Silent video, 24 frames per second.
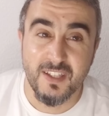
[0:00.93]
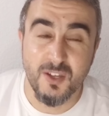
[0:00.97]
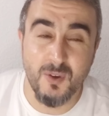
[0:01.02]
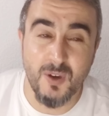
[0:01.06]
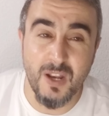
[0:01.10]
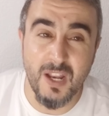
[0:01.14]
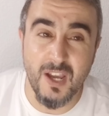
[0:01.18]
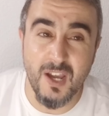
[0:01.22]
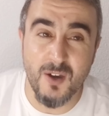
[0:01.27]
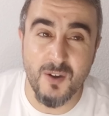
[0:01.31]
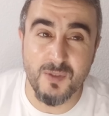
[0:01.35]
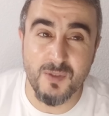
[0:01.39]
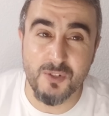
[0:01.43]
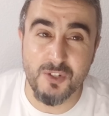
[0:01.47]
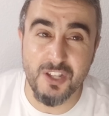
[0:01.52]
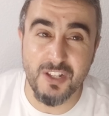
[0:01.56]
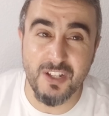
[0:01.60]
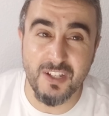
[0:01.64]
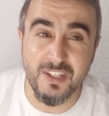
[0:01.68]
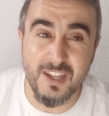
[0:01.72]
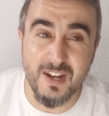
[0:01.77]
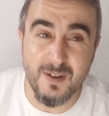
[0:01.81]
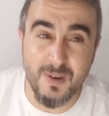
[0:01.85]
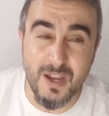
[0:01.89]
اخوانا اخوات
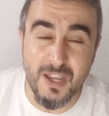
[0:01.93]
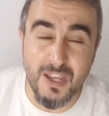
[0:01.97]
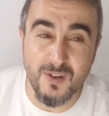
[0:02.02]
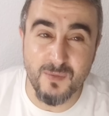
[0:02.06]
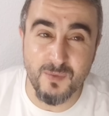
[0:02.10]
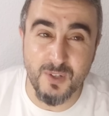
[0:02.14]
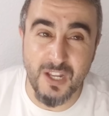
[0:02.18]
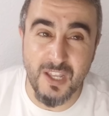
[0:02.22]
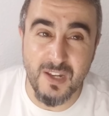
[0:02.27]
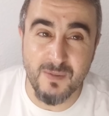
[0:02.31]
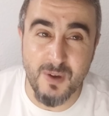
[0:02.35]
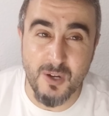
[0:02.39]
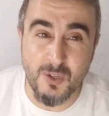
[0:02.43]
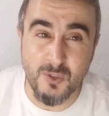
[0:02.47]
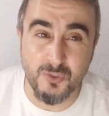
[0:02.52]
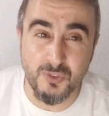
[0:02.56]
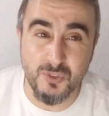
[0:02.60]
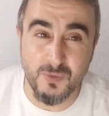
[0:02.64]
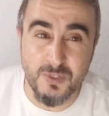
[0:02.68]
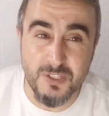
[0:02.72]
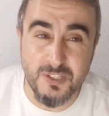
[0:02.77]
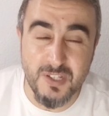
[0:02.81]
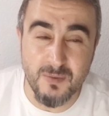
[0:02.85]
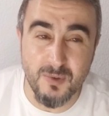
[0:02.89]
مشاهدينا الكرام حياكم الله ما
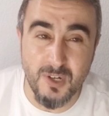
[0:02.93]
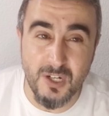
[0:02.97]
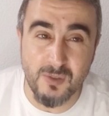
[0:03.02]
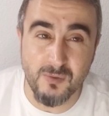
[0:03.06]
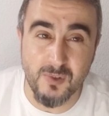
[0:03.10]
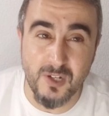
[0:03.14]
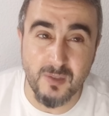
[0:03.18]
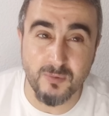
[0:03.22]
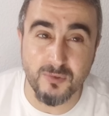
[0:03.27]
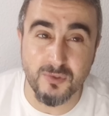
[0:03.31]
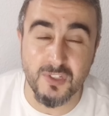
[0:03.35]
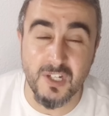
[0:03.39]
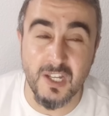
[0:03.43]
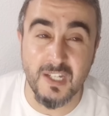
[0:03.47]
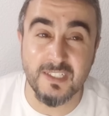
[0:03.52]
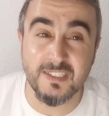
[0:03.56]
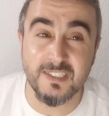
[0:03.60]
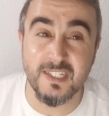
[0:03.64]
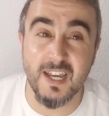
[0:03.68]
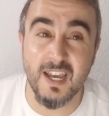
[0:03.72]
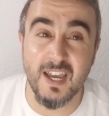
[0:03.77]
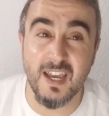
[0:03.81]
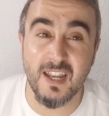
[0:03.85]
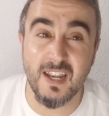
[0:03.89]
كنتم والسلام عليكم ورحمه الله
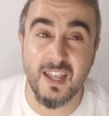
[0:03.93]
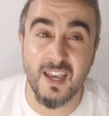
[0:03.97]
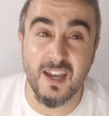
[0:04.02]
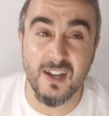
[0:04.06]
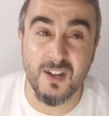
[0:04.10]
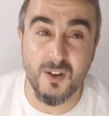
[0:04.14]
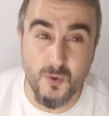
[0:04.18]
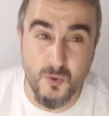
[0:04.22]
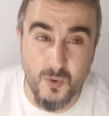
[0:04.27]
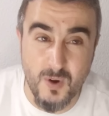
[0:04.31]
تعالى